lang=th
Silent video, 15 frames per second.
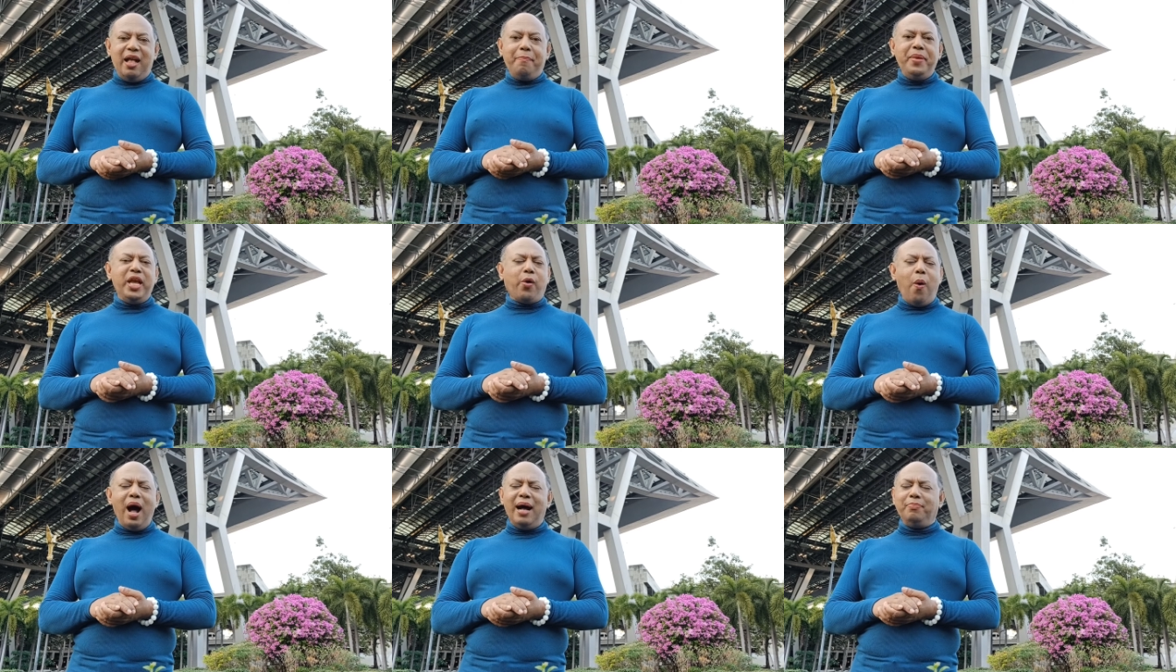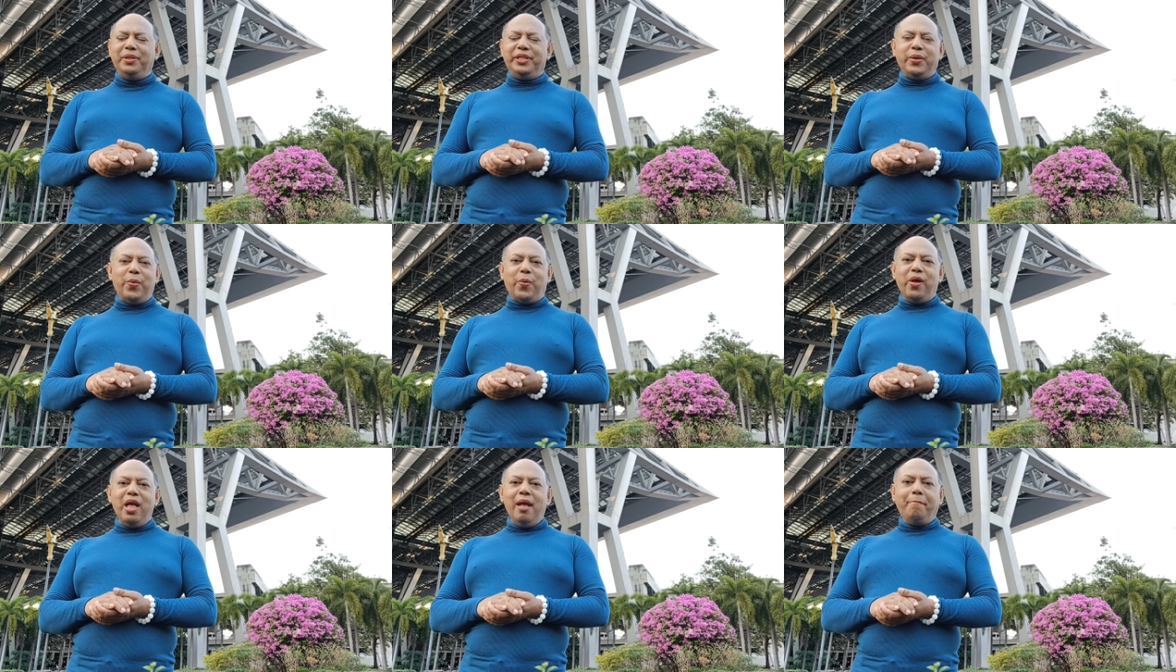มีความสุข
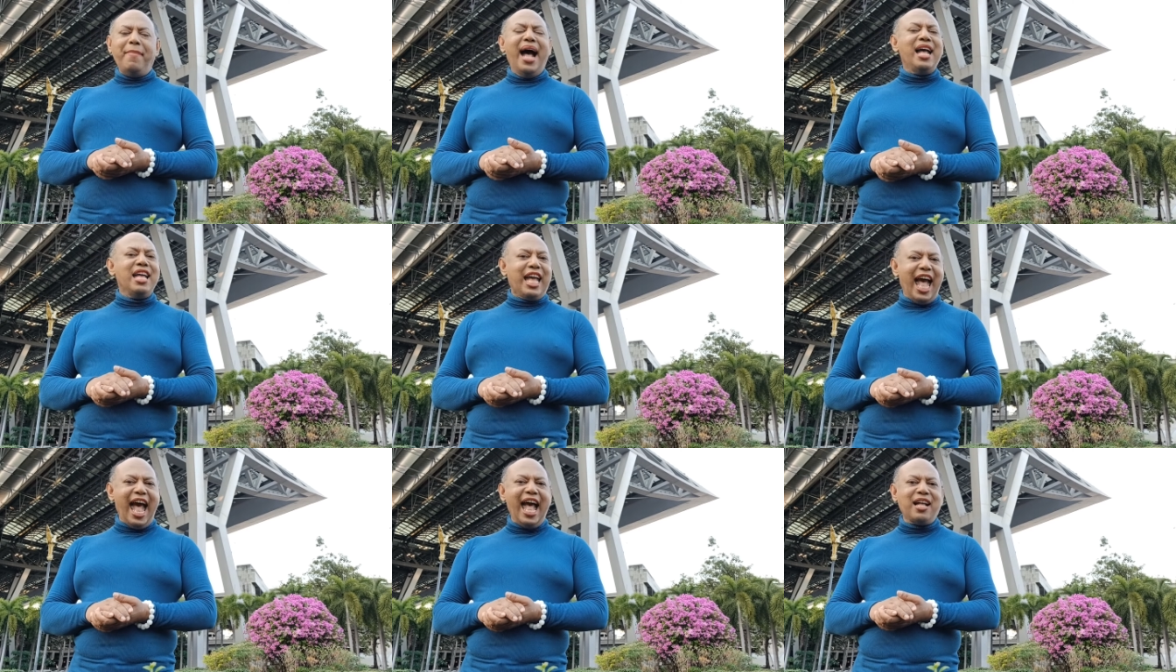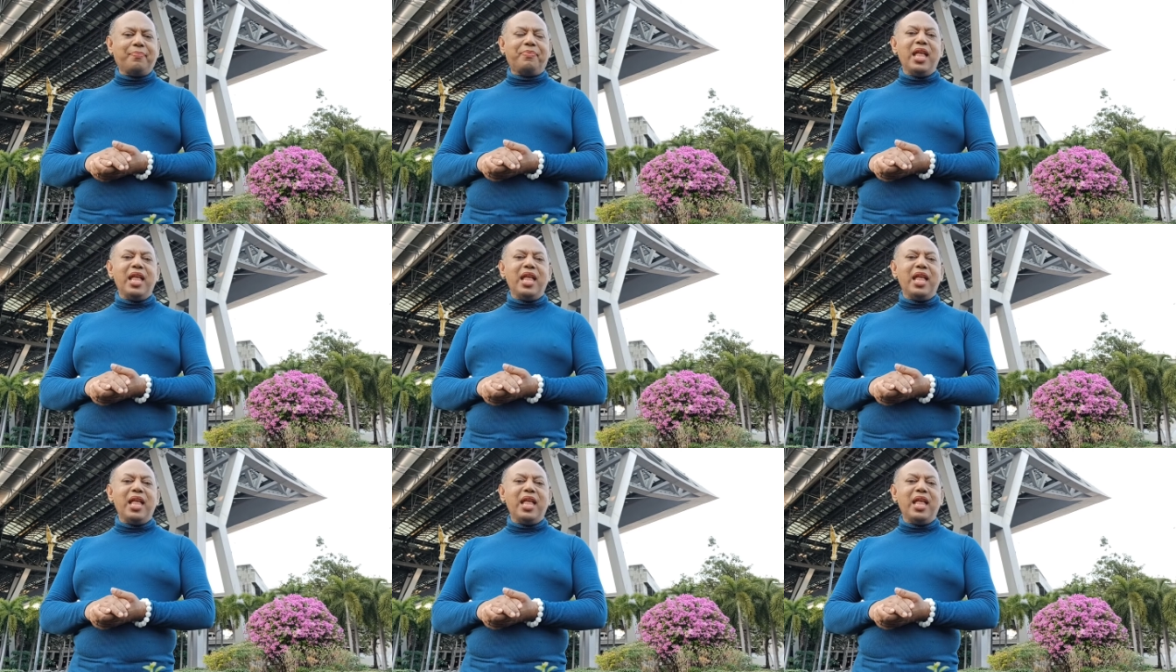มั่งคั่ง